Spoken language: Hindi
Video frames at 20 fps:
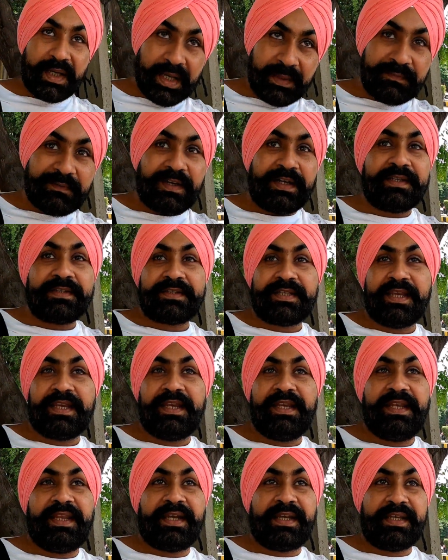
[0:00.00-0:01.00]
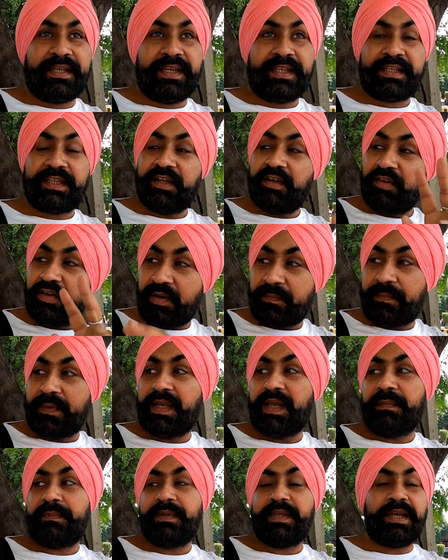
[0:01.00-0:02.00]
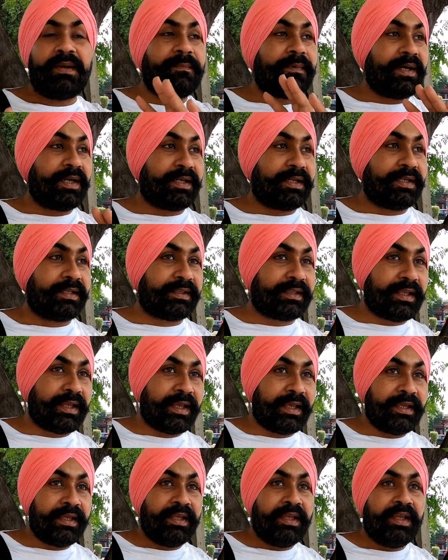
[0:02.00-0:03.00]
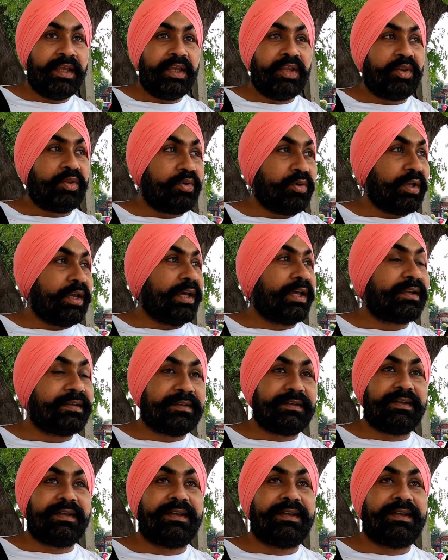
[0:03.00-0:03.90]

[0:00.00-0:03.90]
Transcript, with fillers: अपने आप वहाँ से लेके जाते हैं और अपने आप ही यहाँ पार्क करते हैं तो यार